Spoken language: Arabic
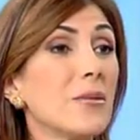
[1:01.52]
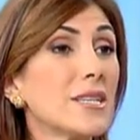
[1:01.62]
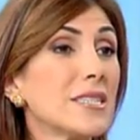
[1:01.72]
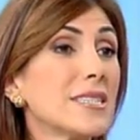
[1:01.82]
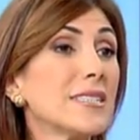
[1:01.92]

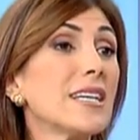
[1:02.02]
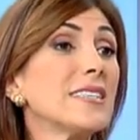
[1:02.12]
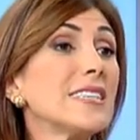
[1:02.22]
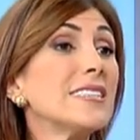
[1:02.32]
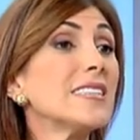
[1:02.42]
وزن
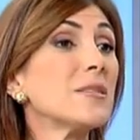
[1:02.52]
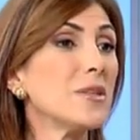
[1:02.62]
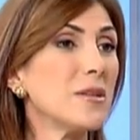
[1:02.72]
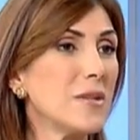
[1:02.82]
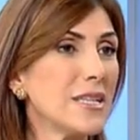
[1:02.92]
زايد كثير
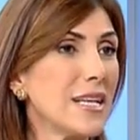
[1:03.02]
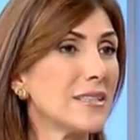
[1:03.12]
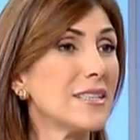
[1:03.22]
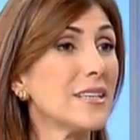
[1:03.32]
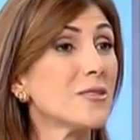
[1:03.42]
مهم
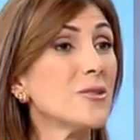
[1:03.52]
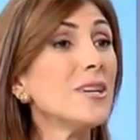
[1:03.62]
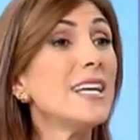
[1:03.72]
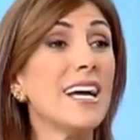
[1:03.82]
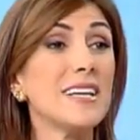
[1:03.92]
انها
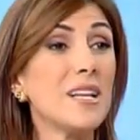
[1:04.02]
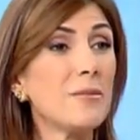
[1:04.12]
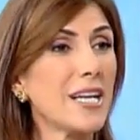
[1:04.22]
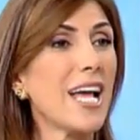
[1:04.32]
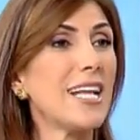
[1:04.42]
تنزله عندنا
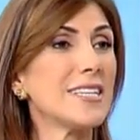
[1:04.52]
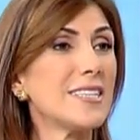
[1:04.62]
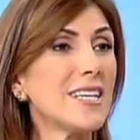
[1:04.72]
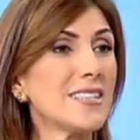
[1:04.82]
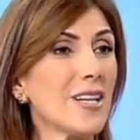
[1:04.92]

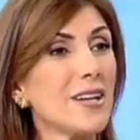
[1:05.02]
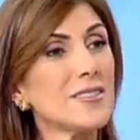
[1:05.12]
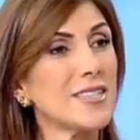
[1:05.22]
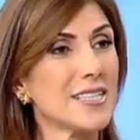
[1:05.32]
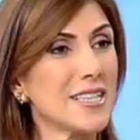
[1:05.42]
مرحلتين
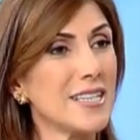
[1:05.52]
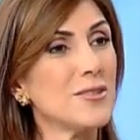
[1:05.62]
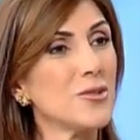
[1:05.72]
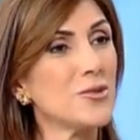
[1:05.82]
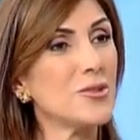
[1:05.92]
خطر
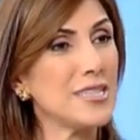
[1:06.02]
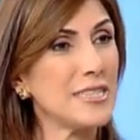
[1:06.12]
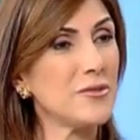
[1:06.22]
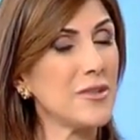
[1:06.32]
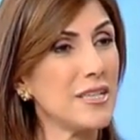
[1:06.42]
انه يكون
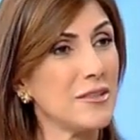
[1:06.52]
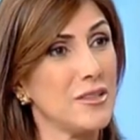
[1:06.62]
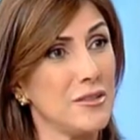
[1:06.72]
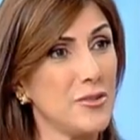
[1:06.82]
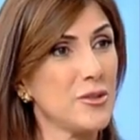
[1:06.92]
يزيد
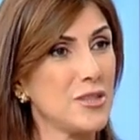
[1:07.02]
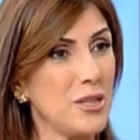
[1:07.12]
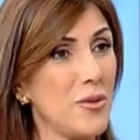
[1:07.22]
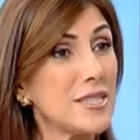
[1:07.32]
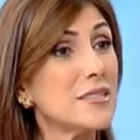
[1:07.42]
في فيهم
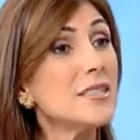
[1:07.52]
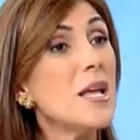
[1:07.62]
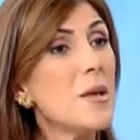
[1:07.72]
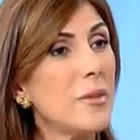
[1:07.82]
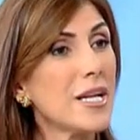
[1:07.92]
الوزن
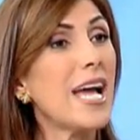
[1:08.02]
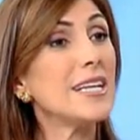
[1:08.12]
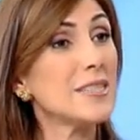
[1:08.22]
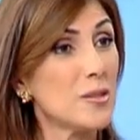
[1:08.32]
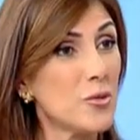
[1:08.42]

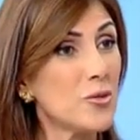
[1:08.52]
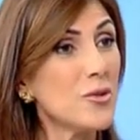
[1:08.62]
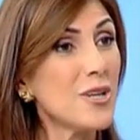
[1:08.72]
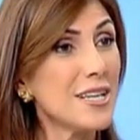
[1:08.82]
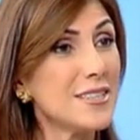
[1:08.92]
مرحله
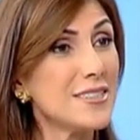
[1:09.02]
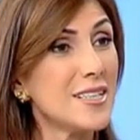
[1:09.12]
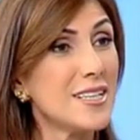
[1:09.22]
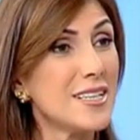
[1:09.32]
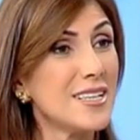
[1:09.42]
البلوغ عند
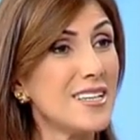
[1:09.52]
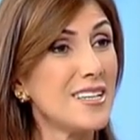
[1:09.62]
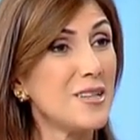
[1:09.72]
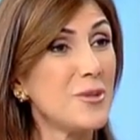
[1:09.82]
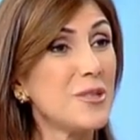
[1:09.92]

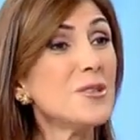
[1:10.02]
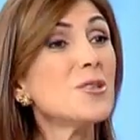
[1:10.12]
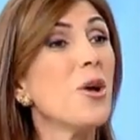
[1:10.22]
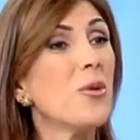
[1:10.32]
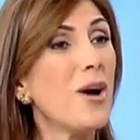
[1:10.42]
البنت
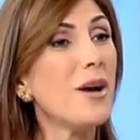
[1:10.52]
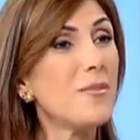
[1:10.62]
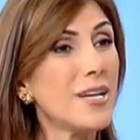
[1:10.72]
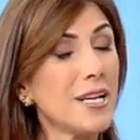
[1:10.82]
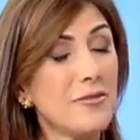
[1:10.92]

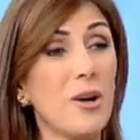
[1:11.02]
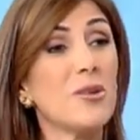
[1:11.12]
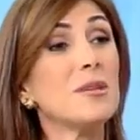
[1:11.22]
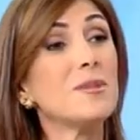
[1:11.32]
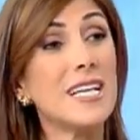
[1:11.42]
ومرحله
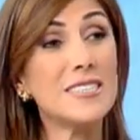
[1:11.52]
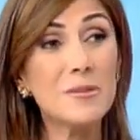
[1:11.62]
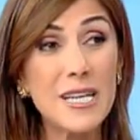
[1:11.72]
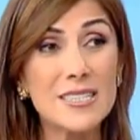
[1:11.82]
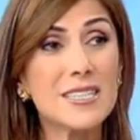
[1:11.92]
فهون بدنا
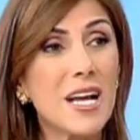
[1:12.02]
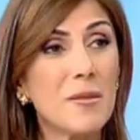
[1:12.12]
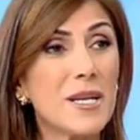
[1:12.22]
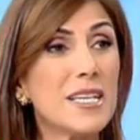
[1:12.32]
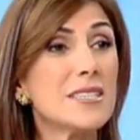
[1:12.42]
ننتبه كثير
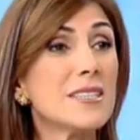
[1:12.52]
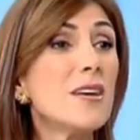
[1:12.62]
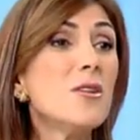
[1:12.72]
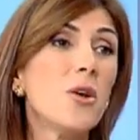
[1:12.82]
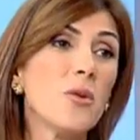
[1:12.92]
على
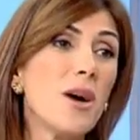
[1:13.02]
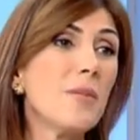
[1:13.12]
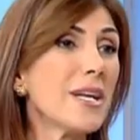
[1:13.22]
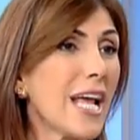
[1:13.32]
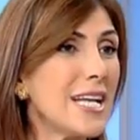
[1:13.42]
بناتنا و
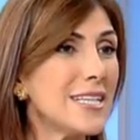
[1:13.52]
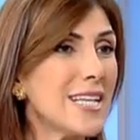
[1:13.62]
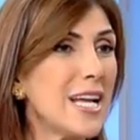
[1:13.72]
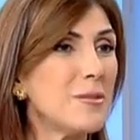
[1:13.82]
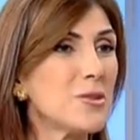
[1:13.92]
ومرحله
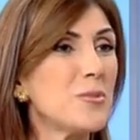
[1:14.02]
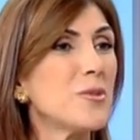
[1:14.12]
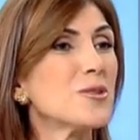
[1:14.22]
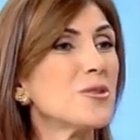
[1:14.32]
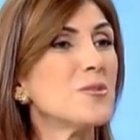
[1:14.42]

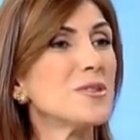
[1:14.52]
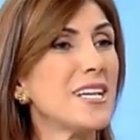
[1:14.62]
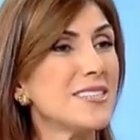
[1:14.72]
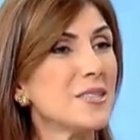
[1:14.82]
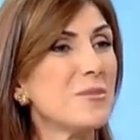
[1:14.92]
المينوبوز هون
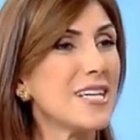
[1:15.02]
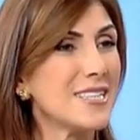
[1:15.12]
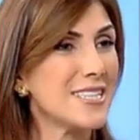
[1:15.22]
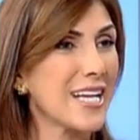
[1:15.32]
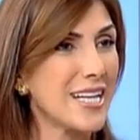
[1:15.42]
بدنا ننتبه
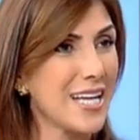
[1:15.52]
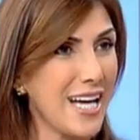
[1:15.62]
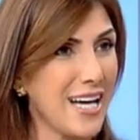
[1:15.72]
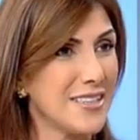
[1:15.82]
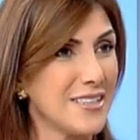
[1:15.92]
كثير على
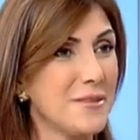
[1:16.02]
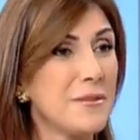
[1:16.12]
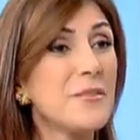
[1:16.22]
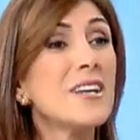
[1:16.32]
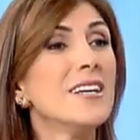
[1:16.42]
حالنا نعم
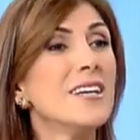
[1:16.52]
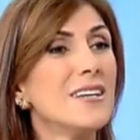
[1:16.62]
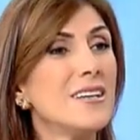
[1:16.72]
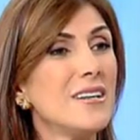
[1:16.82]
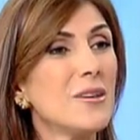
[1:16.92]

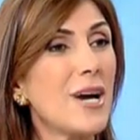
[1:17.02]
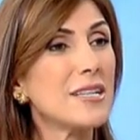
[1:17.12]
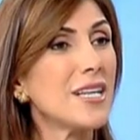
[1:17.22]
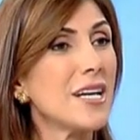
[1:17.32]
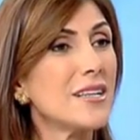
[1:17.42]
آه،
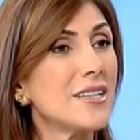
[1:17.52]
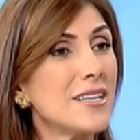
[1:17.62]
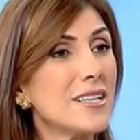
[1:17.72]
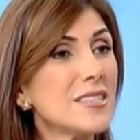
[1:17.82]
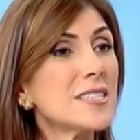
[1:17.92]

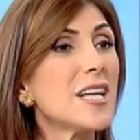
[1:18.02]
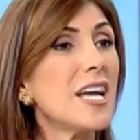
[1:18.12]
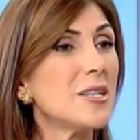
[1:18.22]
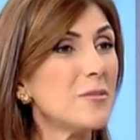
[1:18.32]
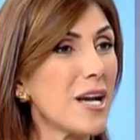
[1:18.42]
وقتها
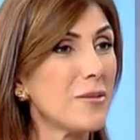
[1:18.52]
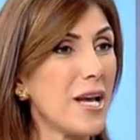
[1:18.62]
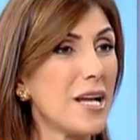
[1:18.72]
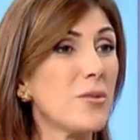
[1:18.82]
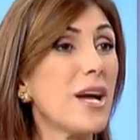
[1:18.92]
تنصح الامراه
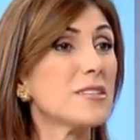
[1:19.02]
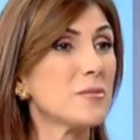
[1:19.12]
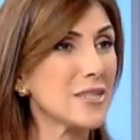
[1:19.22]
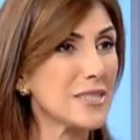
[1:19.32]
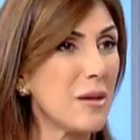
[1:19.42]
بهالوقت
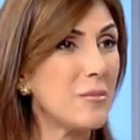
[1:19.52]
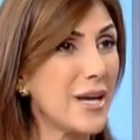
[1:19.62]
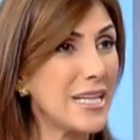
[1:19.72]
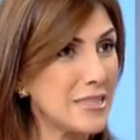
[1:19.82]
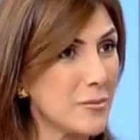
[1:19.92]
بتنصح
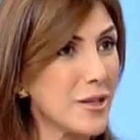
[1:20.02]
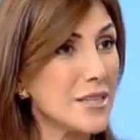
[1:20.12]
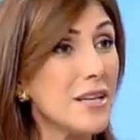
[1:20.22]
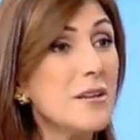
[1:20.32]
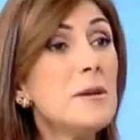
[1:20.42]
بميله
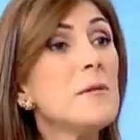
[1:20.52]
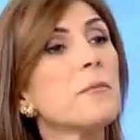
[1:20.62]
بطنها